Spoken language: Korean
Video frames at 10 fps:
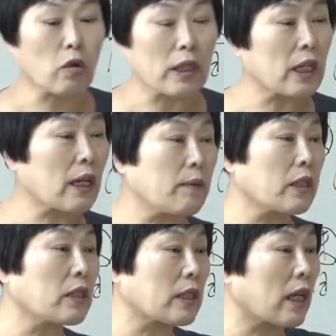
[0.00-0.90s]
돈 안 나가면
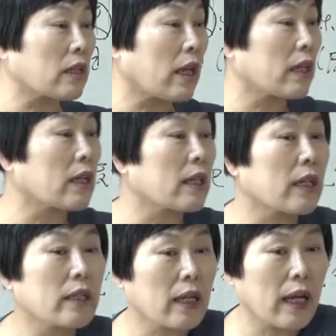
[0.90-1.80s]
이거는 사건이 해결 안
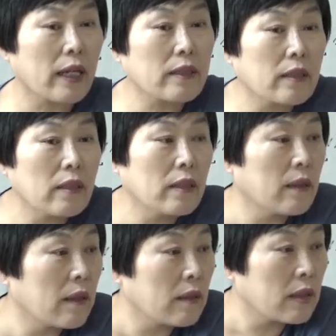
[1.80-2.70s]
된다 해서
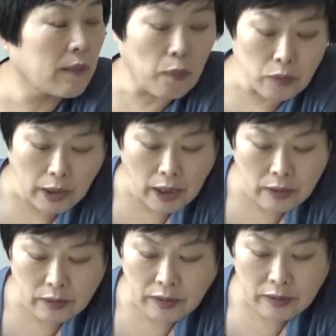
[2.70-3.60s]
이
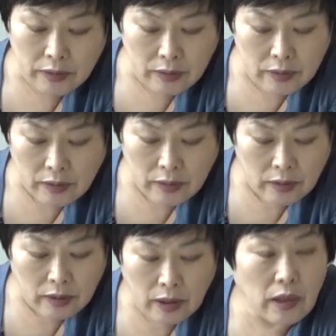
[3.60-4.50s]
본케이스에요이
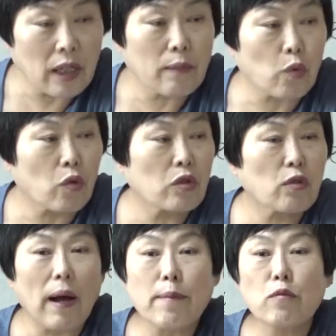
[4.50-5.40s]
그 사람이 돈을
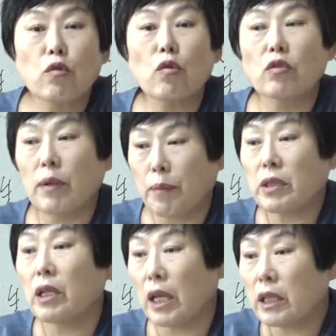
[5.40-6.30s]
좀 안 물고 이제
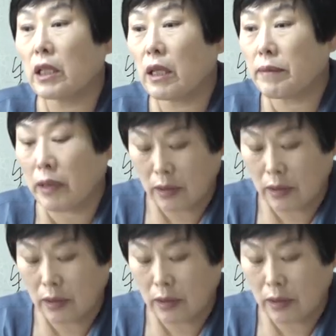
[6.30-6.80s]
버틸려 했던가 봐.